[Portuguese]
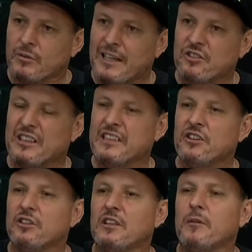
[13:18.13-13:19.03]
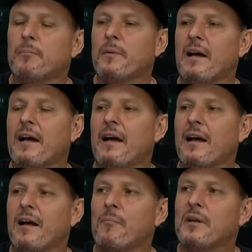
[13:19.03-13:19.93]
Eu acho, acredito que
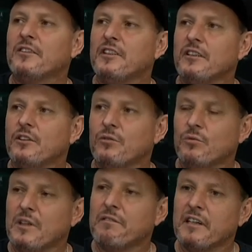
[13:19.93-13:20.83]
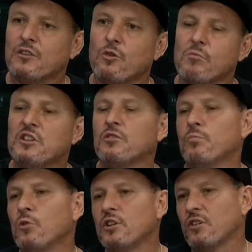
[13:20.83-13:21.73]
para a gente, um evento como esse,
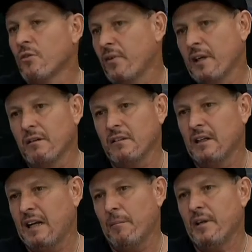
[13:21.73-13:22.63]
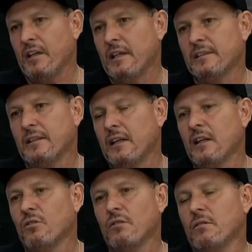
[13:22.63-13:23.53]
muitos estão falando que caberia esse
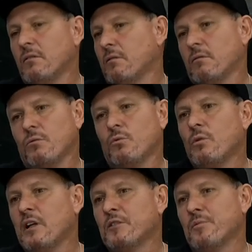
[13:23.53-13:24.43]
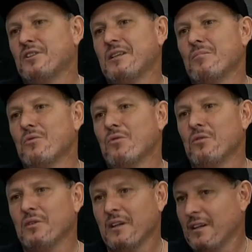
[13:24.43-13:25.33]
leilão na
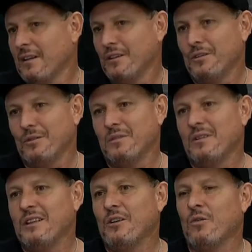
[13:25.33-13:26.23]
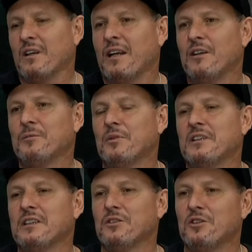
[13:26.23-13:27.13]
Exposebu, em, em qualquer
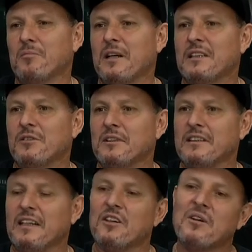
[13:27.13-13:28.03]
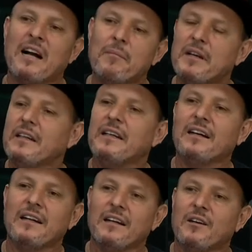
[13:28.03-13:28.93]
exposição hoje do Brasil, esse leilão
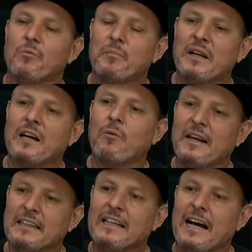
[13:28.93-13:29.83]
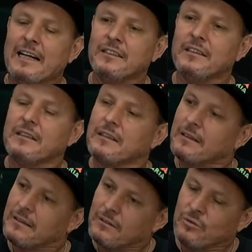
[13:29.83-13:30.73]
caberia pela qualidade
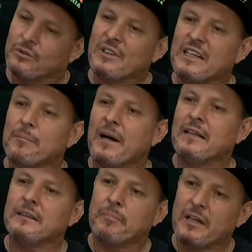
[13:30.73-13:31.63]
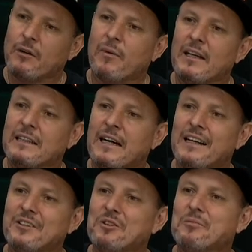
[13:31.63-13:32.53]
dos animais e pela
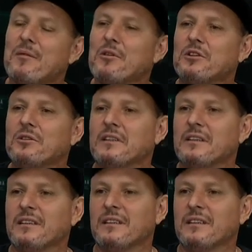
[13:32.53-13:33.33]
qualidade dos promotores.